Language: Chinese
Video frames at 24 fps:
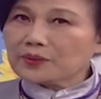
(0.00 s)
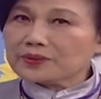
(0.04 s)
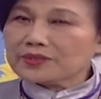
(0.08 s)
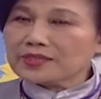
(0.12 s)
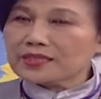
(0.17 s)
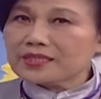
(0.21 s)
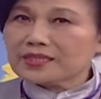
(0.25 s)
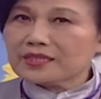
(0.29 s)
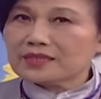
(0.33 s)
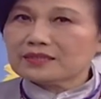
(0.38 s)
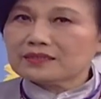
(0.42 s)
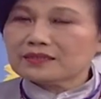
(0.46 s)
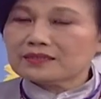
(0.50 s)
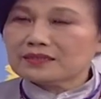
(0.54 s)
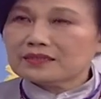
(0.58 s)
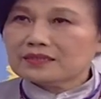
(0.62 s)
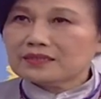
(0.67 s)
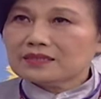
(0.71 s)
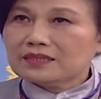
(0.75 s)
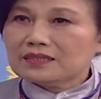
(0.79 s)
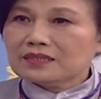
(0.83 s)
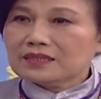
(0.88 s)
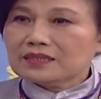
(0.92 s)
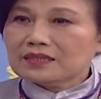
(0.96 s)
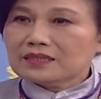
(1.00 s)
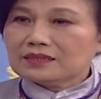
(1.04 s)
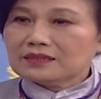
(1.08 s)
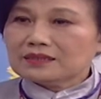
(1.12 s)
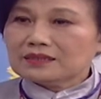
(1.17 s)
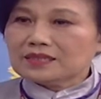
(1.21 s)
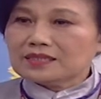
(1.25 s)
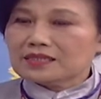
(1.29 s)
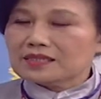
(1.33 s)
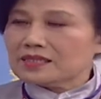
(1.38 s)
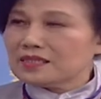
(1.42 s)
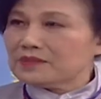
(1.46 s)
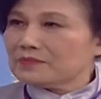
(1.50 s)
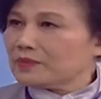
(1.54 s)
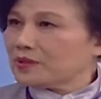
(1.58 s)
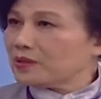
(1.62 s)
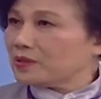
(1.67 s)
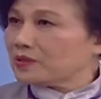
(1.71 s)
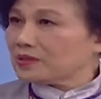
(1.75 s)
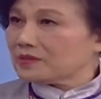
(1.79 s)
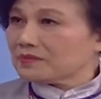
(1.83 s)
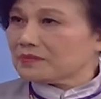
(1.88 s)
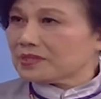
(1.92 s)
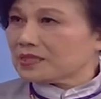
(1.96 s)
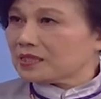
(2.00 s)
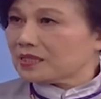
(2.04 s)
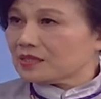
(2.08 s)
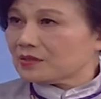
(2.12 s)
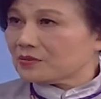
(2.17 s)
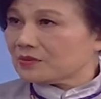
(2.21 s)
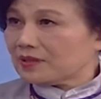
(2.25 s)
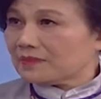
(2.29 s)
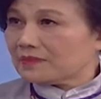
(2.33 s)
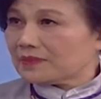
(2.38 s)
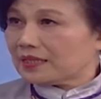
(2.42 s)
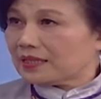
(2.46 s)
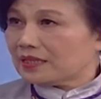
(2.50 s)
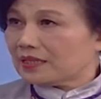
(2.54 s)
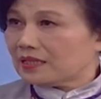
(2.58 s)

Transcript: 天，嗯，也是没有什么症状吗？